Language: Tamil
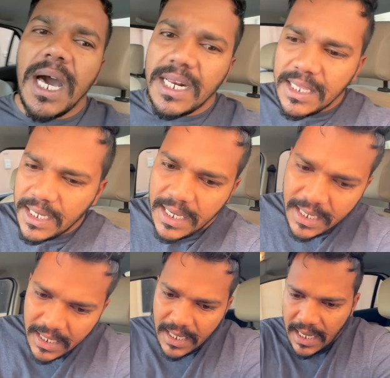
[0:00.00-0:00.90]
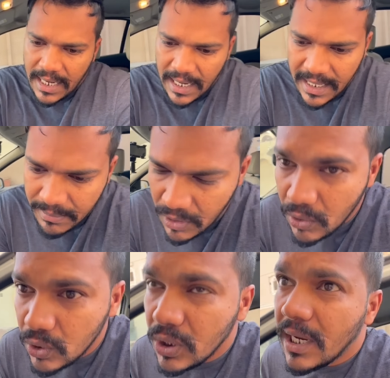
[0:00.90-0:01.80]
இருக்குதுங்க அதனால் அதை மட்டும்
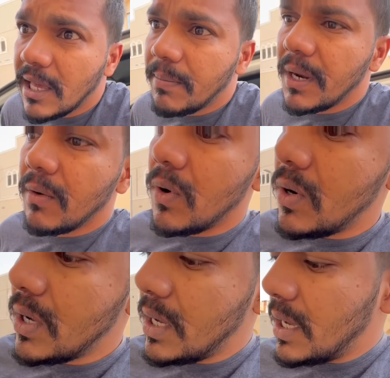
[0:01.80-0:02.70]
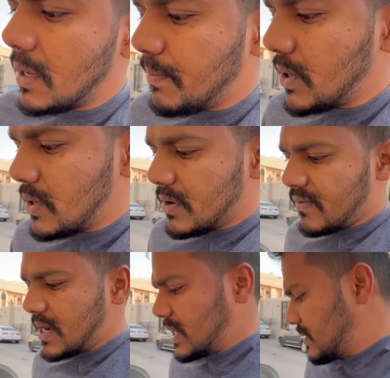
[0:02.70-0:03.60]
கொஞ்சம் கிளியர் பண்ணிக்குவோம் இப்போது வாங்க